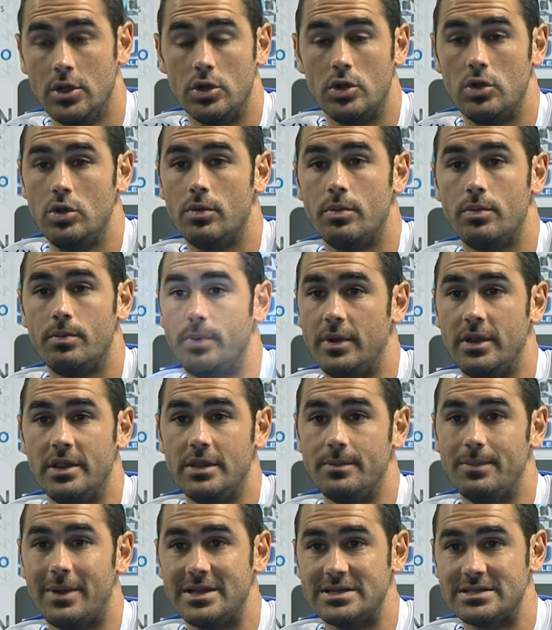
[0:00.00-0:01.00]
lo
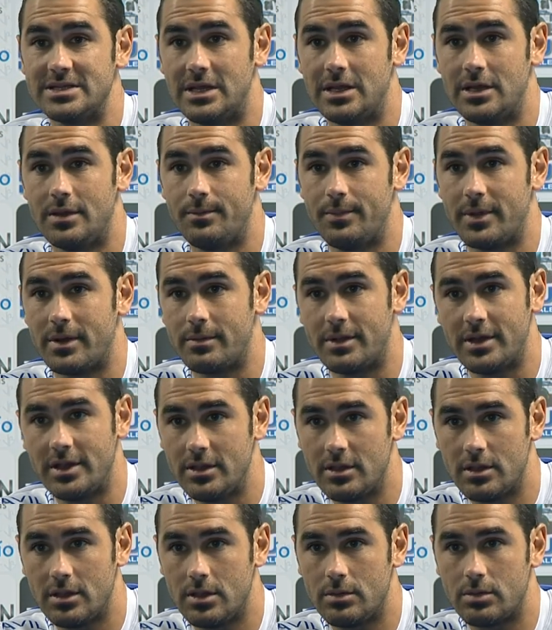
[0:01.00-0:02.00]
principal es la
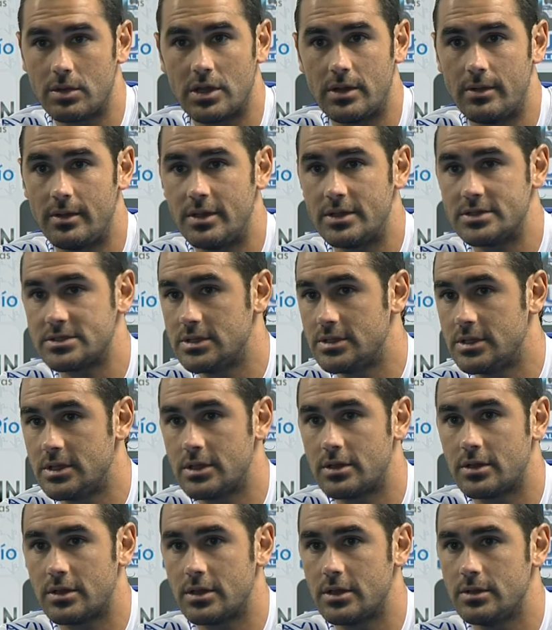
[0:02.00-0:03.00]
permanencia, porque acaban de ascender de
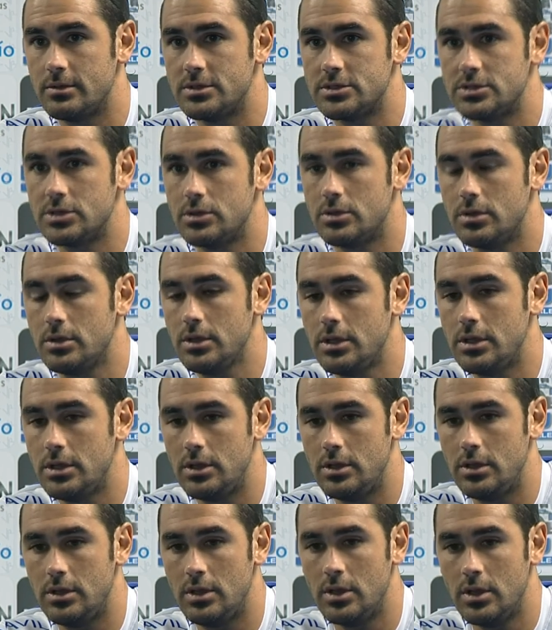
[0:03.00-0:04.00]
tercera división
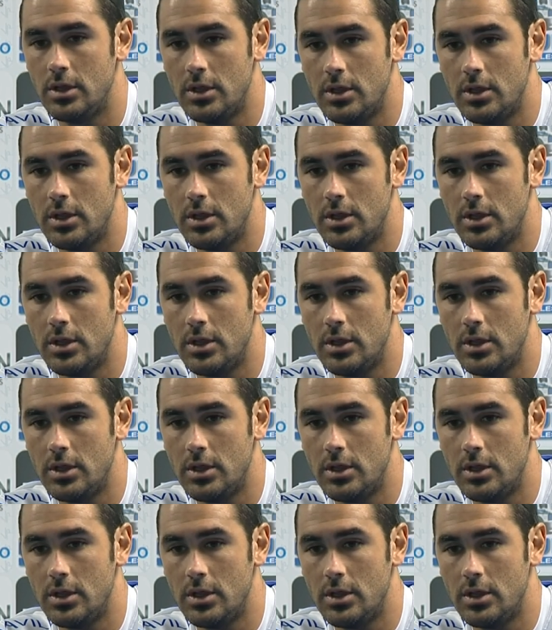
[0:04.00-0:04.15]
y,